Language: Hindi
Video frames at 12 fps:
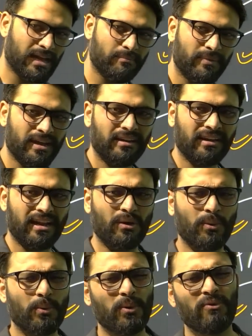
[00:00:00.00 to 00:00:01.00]
कैट कराए
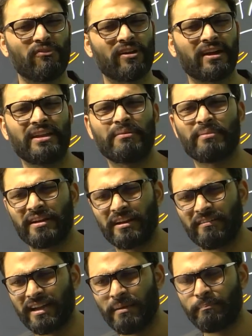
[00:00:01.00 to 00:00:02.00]
कोई फर्क नहीं पड़ने वाला
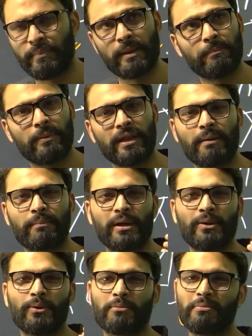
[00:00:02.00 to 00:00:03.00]
है पेपर आपका
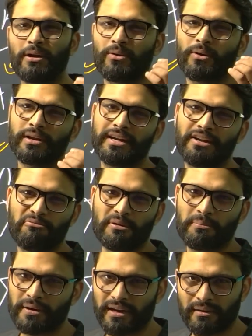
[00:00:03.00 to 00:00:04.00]
नॉर्मल कॉग्नेटिव पेपर
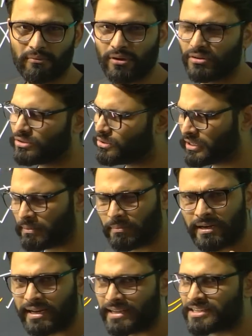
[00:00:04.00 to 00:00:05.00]
है वो जो टपर
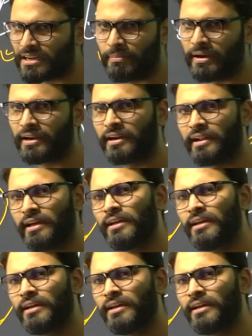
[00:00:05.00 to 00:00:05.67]
टेस्ट का पैटर्न है